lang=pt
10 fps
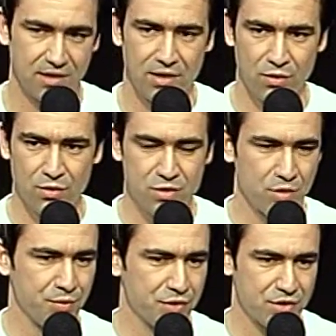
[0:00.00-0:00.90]
tem alguns
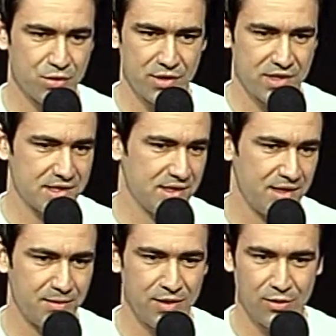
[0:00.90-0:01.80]
compositores que
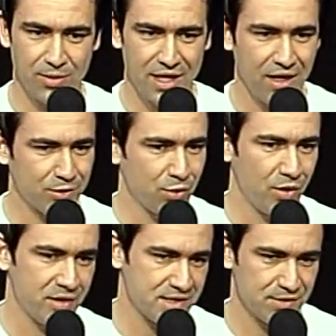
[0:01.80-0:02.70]
é meio
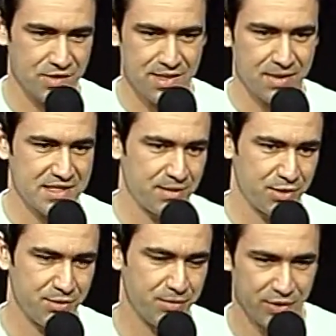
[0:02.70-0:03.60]
obrigatório assim você passar
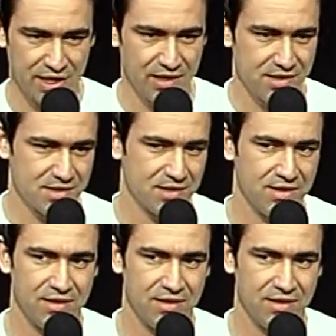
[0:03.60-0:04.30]
por, por eles, né?